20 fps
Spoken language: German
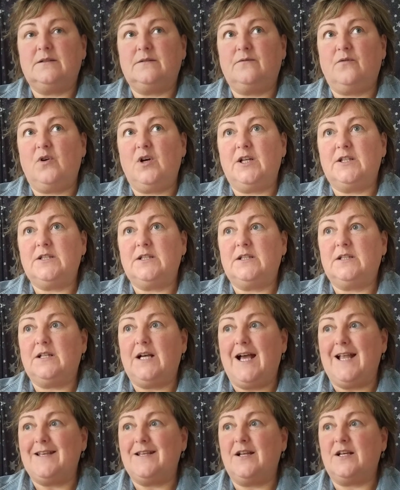Worte
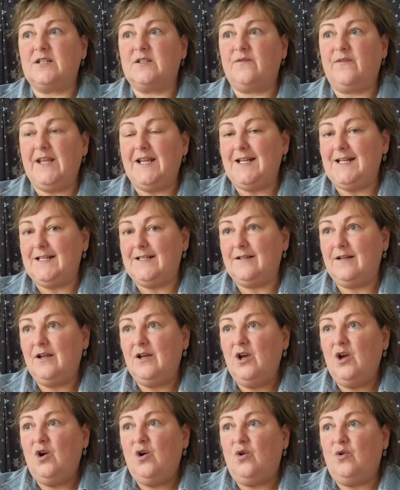anders wählen
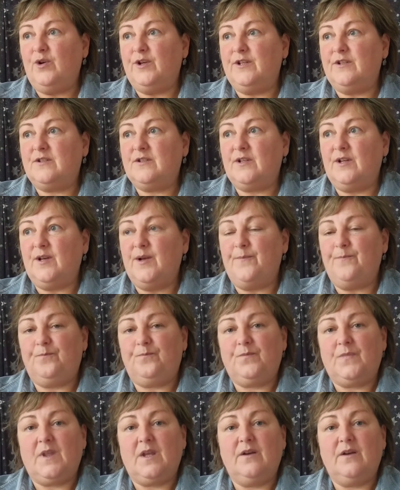und ähm,